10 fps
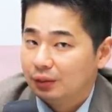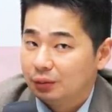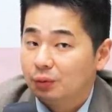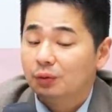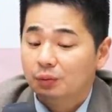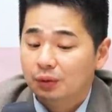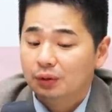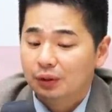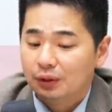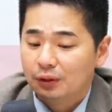조금은
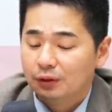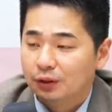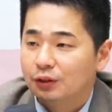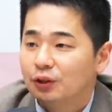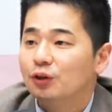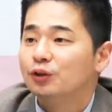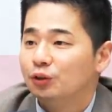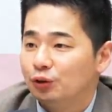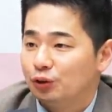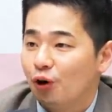그래도
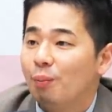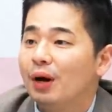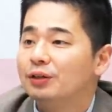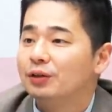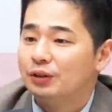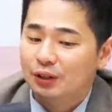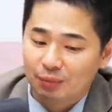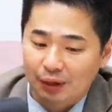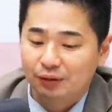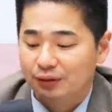긍정적으로 전반적인 시장
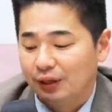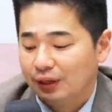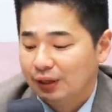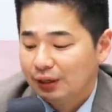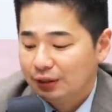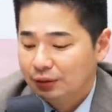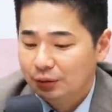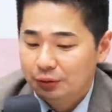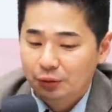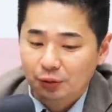봤을 때
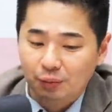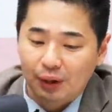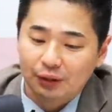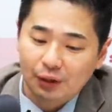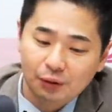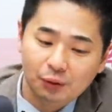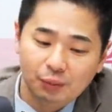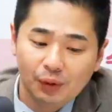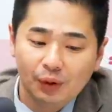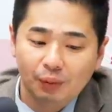긍정적으로 봤다고
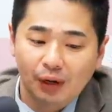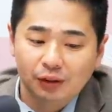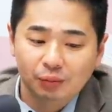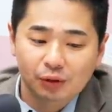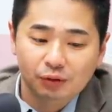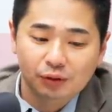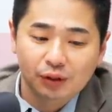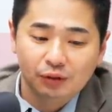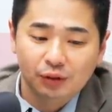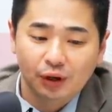말씀드릴 수
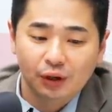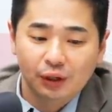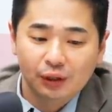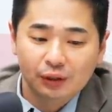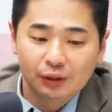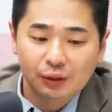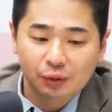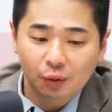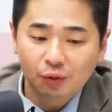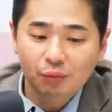있겠고요. 특히
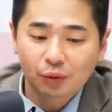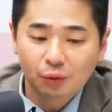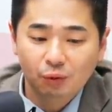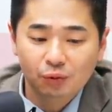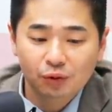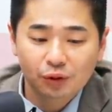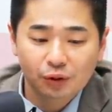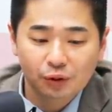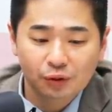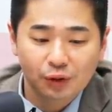조금 더
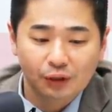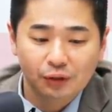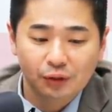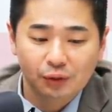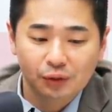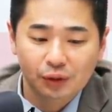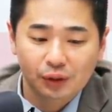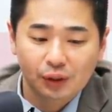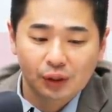고무적이었던 점 같은 경우는